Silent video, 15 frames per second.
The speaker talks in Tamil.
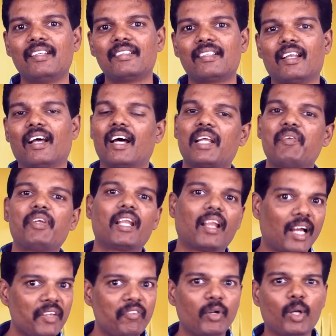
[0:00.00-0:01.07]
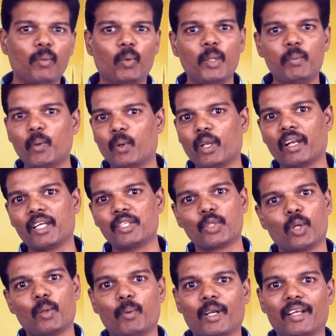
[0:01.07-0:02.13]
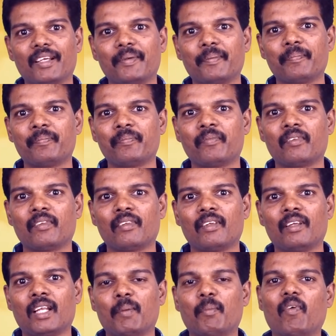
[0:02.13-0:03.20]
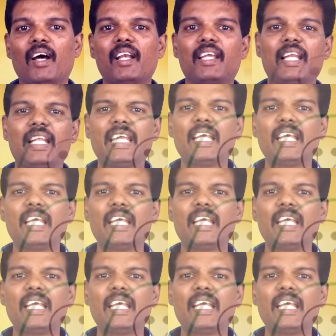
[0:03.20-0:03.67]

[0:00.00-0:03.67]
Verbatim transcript: சில அறிவியல் ஆய்வுகள் மூலிமா உங்களுக்கு நான் சொல்ல போகிறேன் நம்ம வாழ்க்கையில்